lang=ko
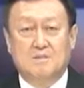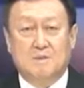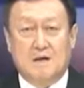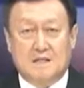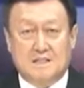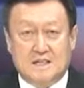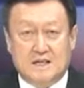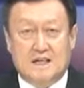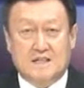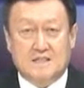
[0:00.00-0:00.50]

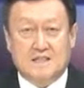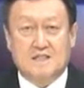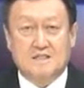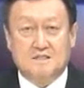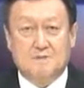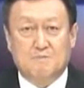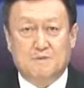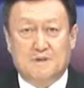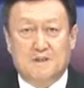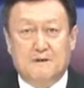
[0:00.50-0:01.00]
발생하지
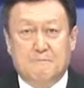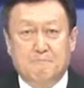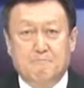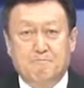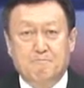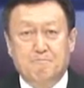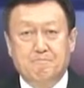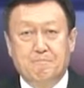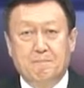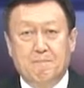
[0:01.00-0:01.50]
않습니다.
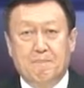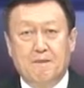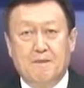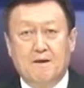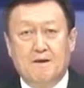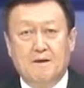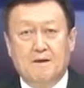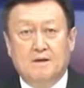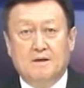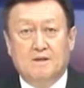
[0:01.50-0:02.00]

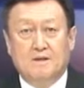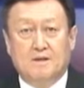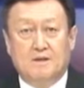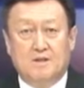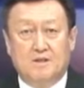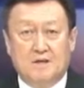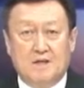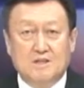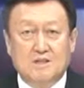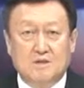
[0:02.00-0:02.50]

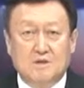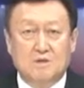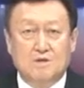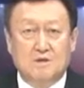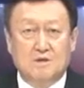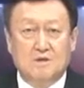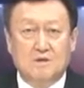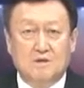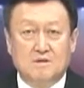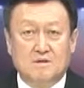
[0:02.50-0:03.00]
이러한
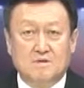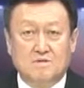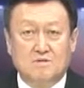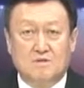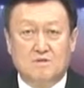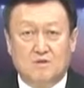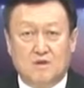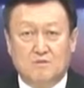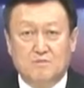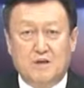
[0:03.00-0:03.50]
경우를
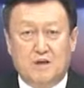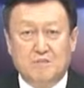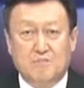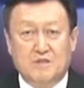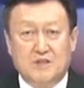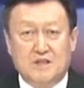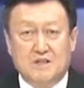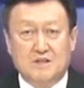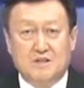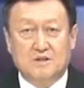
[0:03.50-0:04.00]
또 너무
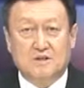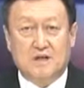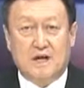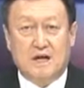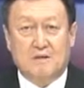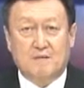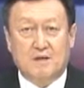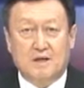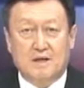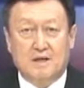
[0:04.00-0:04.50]
염려해서
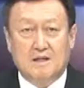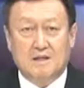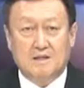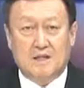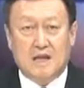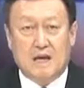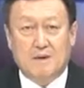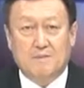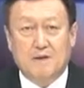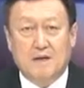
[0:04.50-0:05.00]

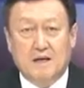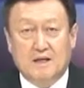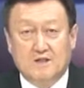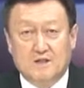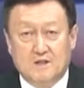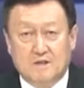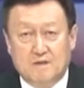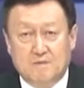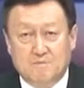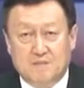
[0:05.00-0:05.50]
대비해,
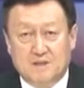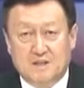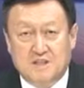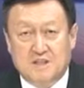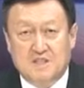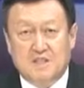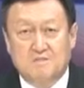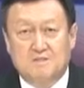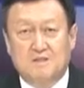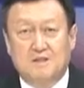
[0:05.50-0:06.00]
서 미리
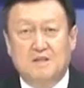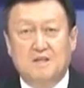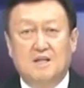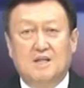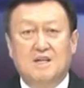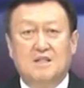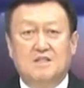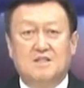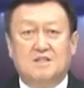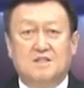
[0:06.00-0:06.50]
집을
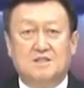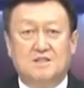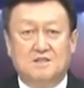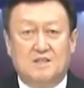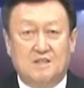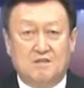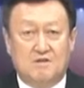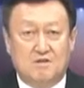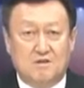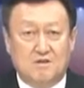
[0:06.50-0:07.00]

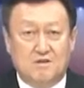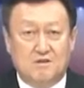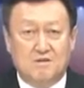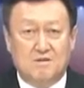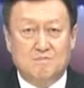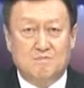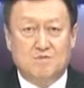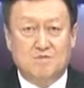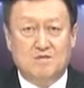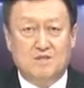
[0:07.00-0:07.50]
정리해
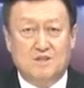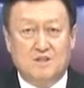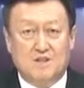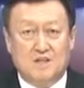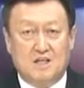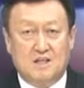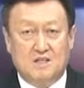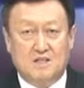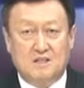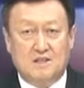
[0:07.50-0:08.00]
두려는 분들이
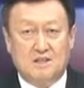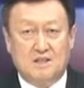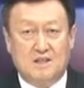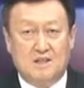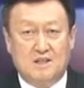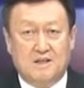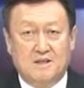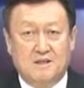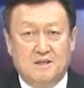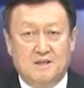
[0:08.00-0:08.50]

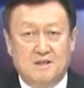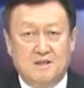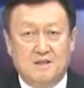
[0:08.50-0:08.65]
계시는데